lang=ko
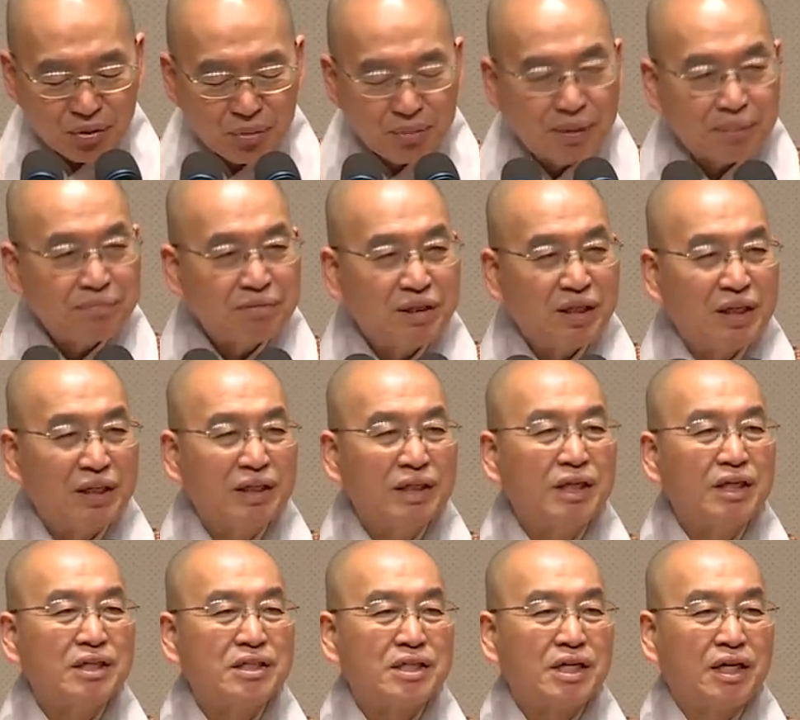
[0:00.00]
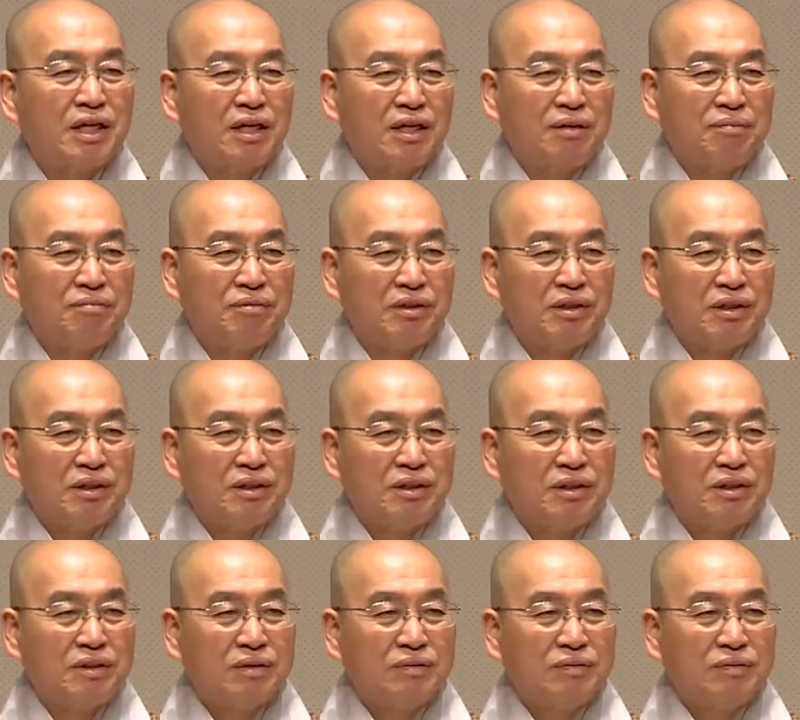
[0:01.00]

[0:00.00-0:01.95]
고맙다. 이렇게 생각하면 되지.